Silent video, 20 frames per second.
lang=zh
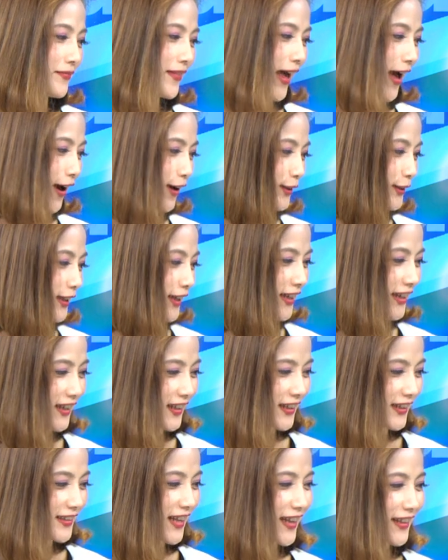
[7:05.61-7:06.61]
好，
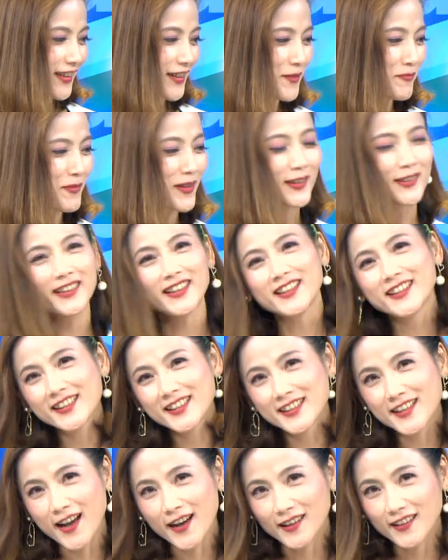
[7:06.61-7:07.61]
那你有没有印
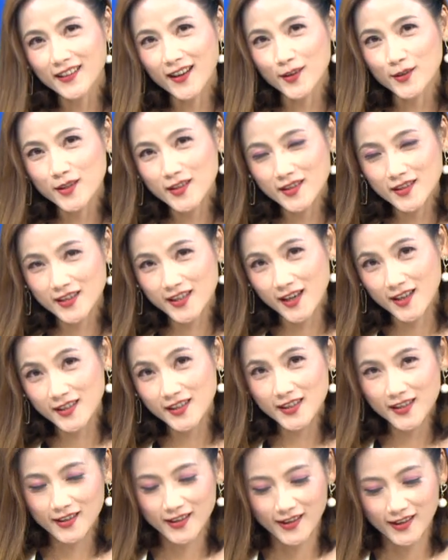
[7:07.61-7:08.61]
象？老师
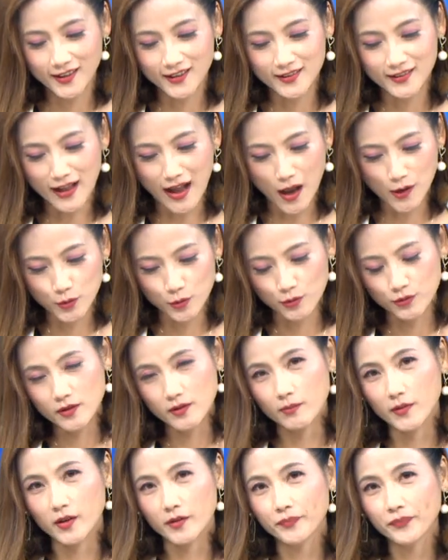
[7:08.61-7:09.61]
前几天跟大家说
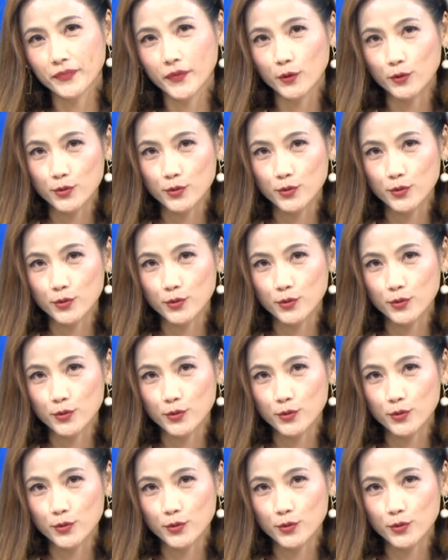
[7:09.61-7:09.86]
什么？